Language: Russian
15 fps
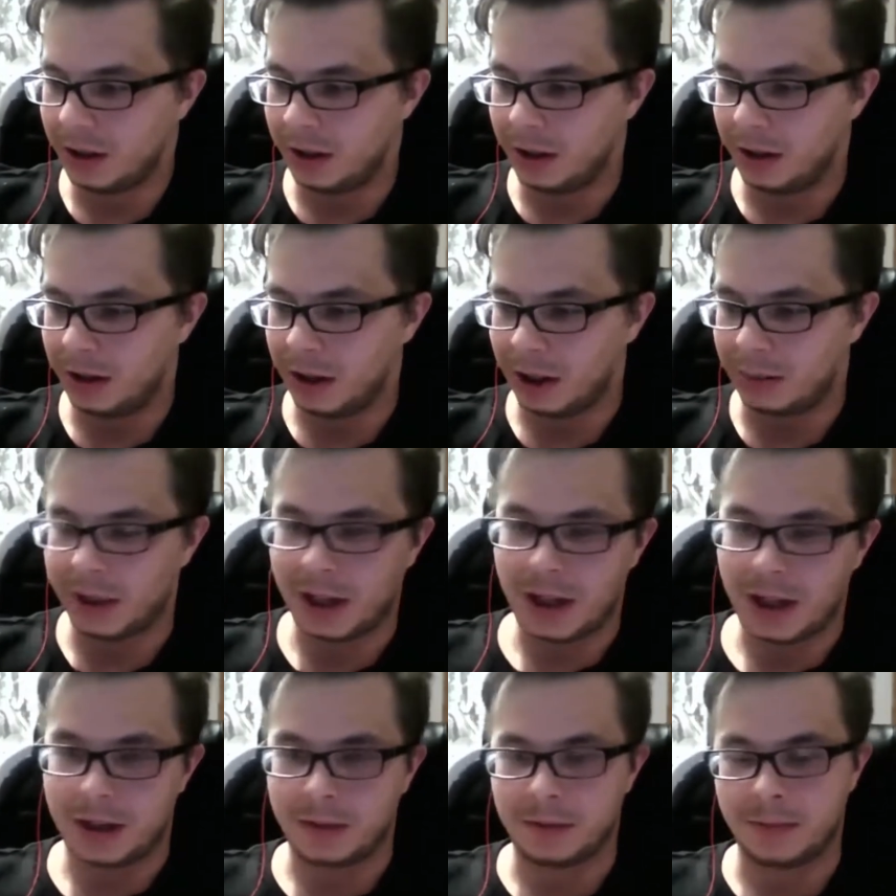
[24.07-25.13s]
И как бы
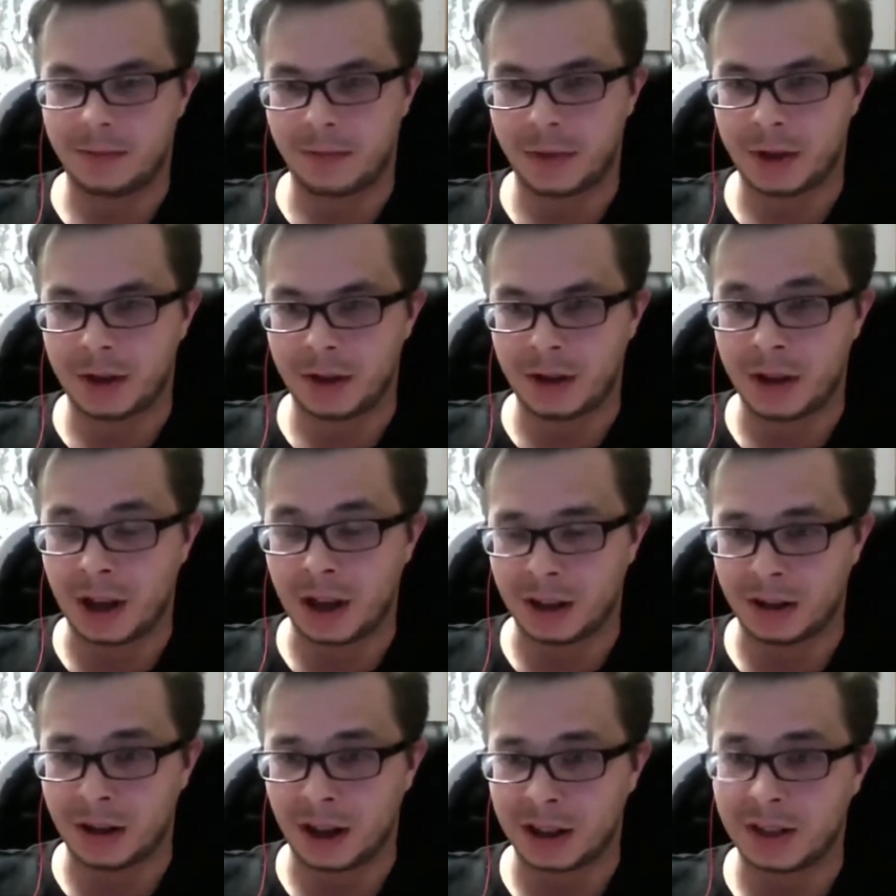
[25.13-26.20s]
я я,
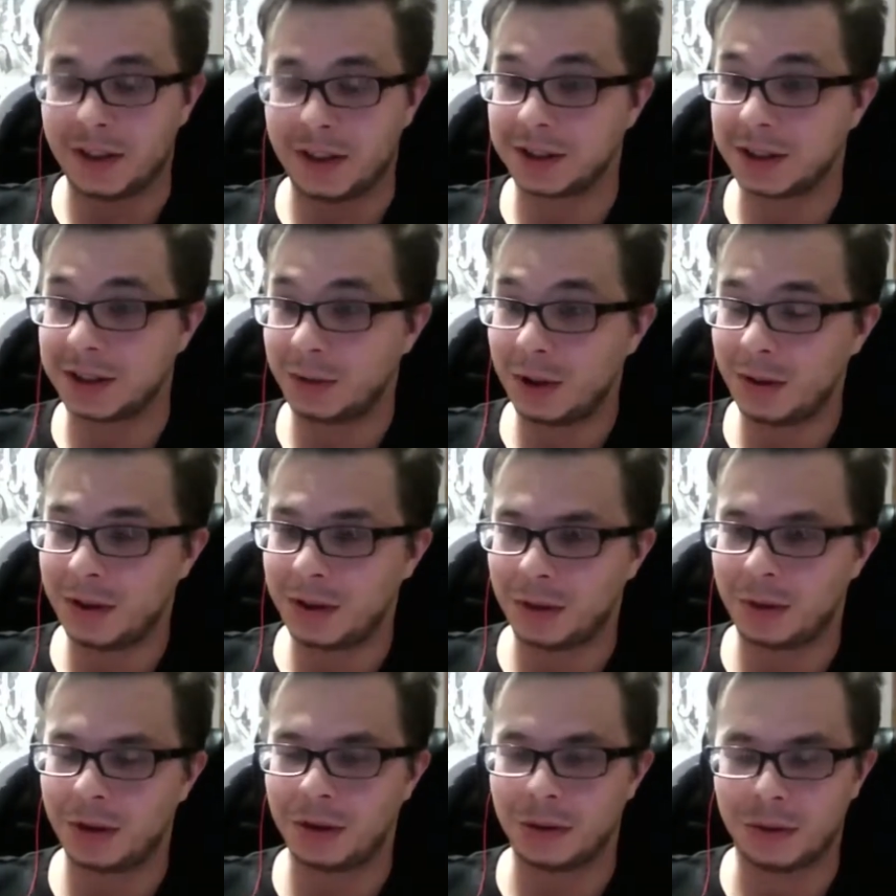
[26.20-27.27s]
я доверился Вове,
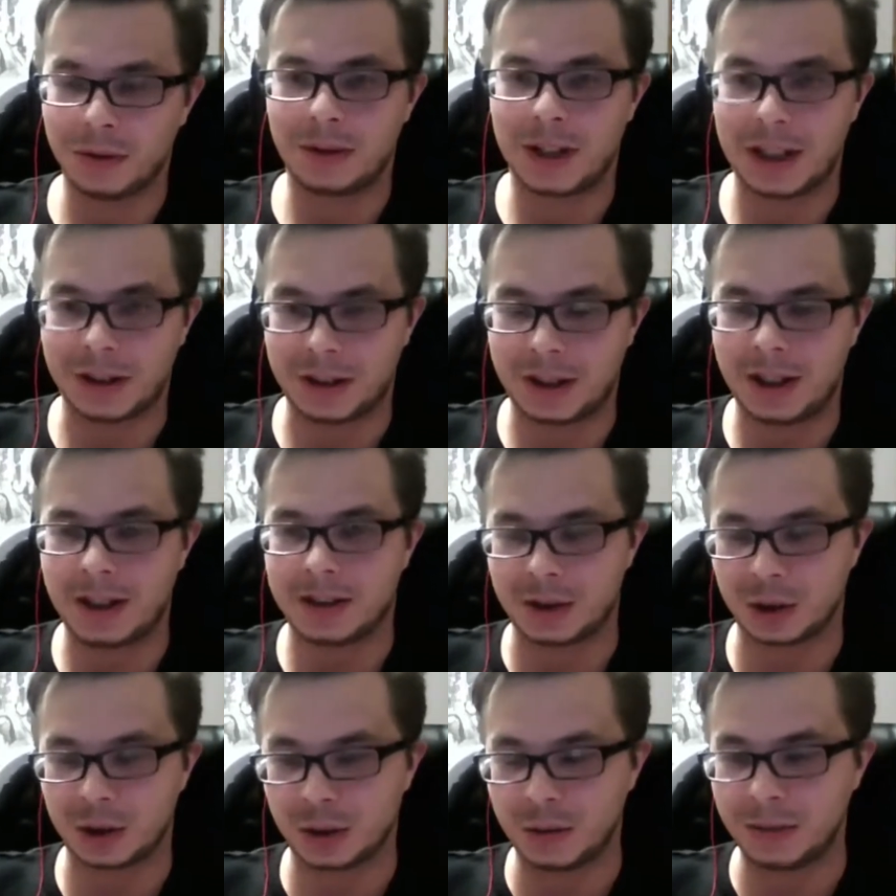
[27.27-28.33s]
такой, ну, ладно, я
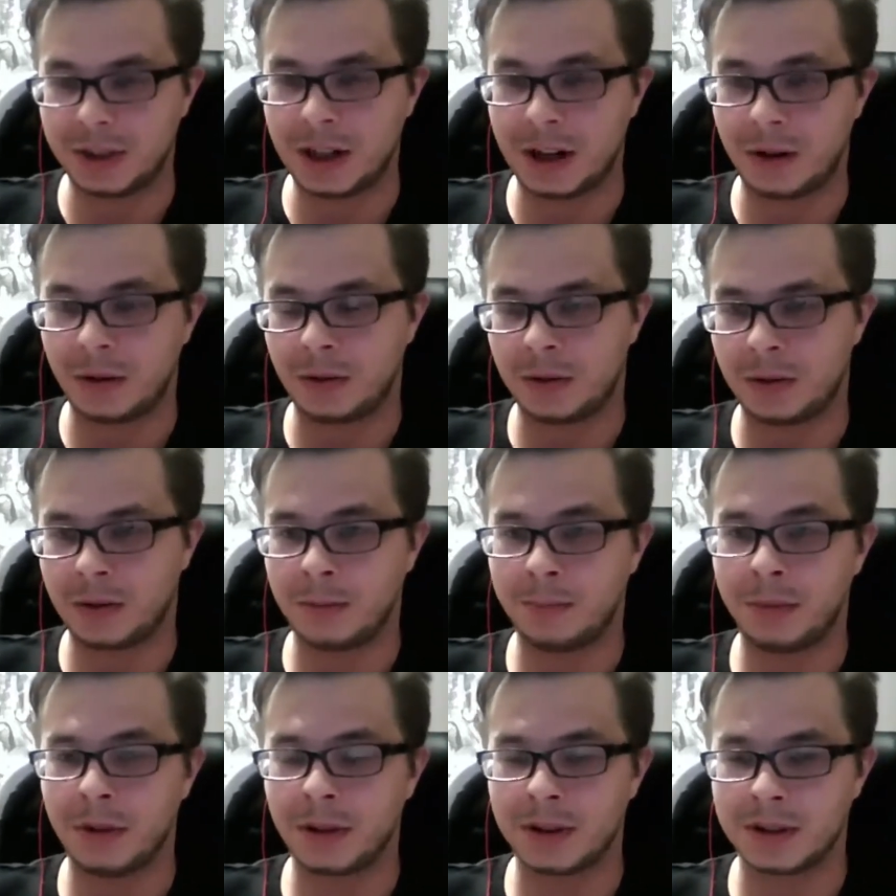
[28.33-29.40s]
схожу. Я э,
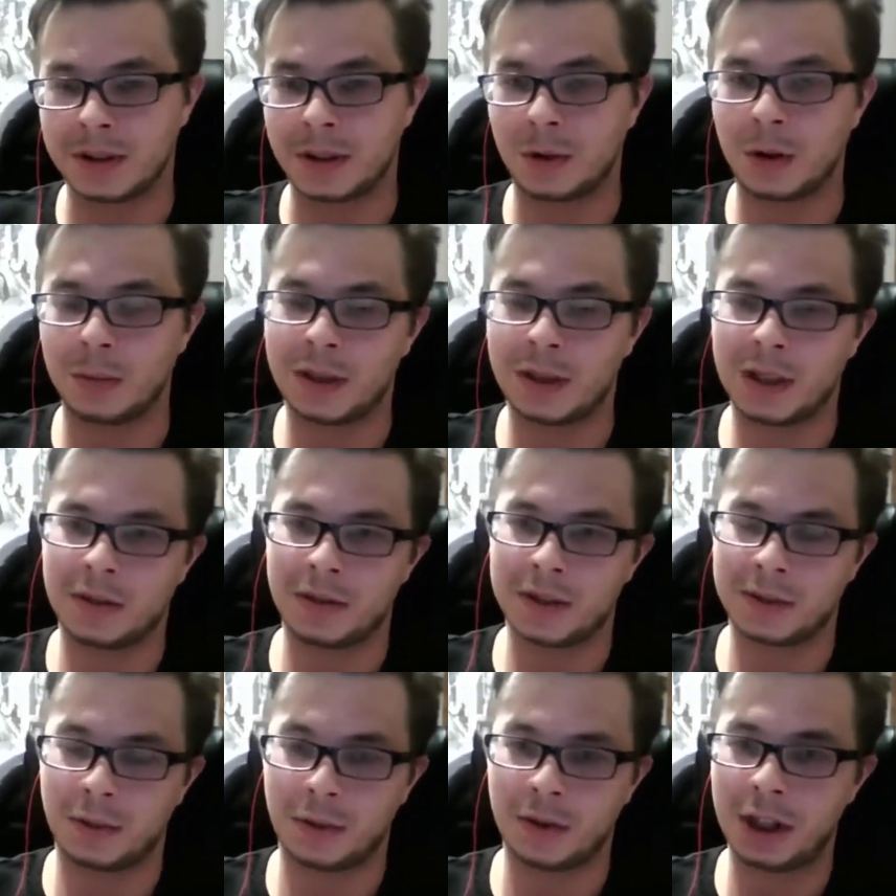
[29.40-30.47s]
был знаком до этого
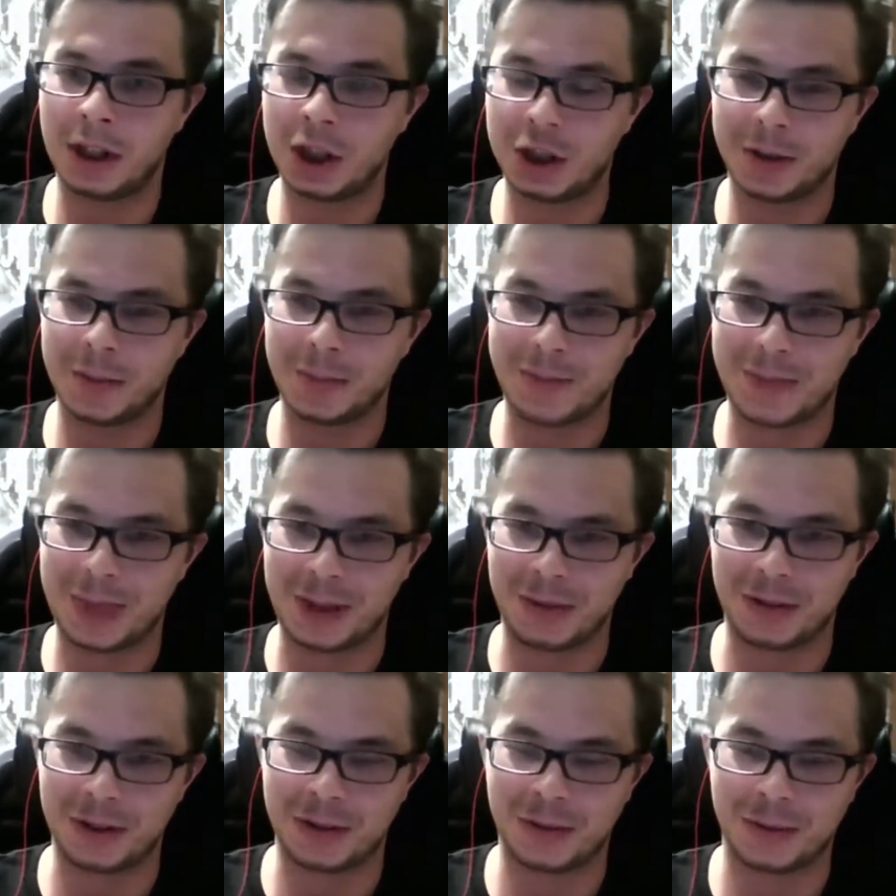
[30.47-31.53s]
с Вовой лично.
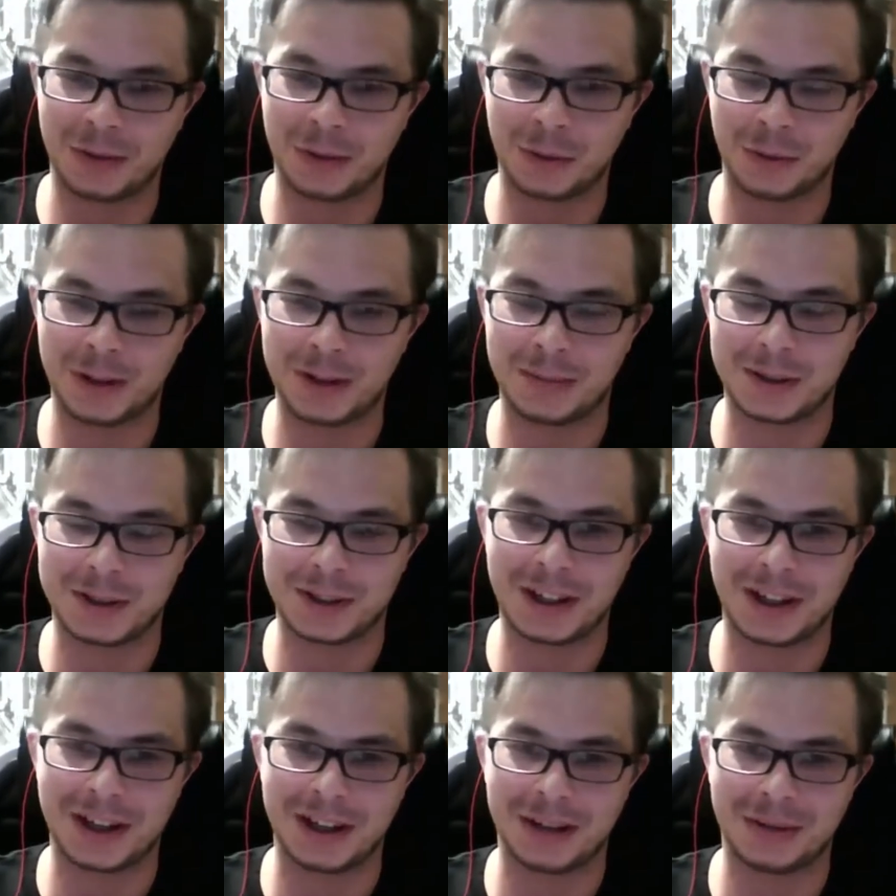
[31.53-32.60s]
Э, в Уфе мы
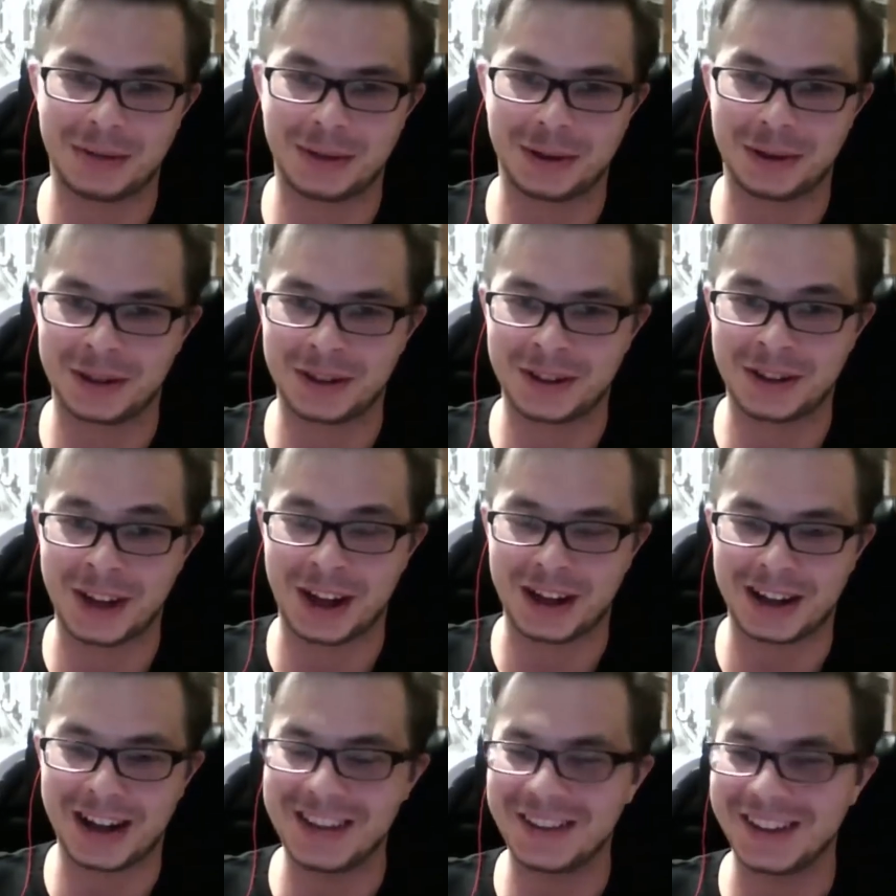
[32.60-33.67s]
сидели в
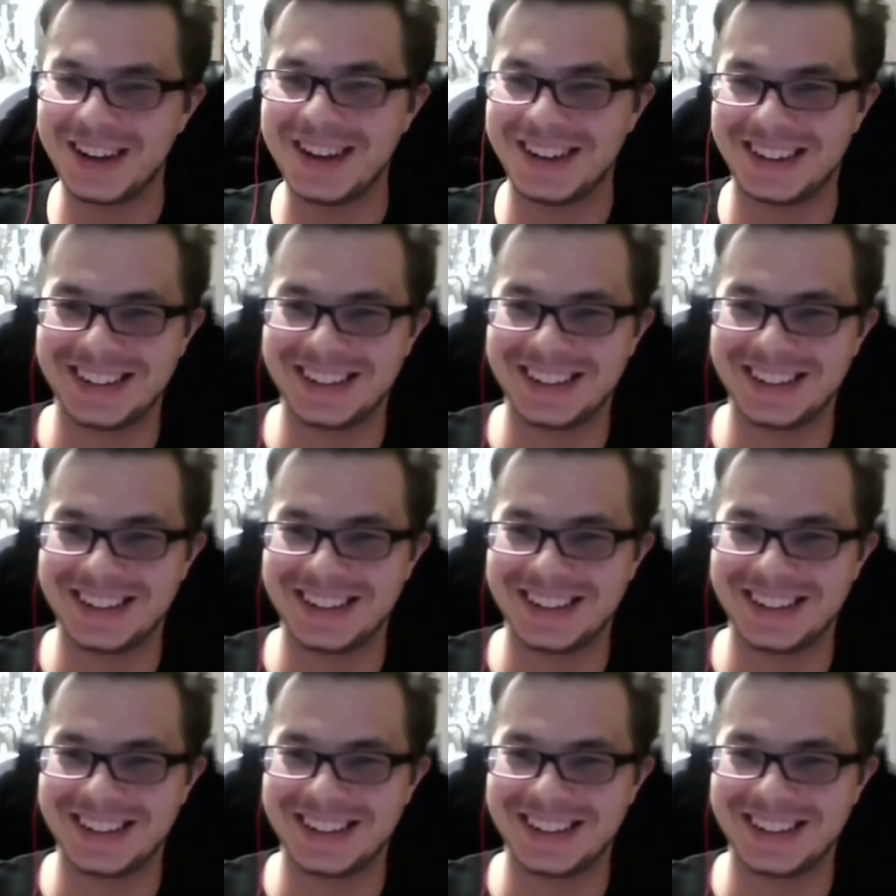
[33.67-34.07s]
кальянной.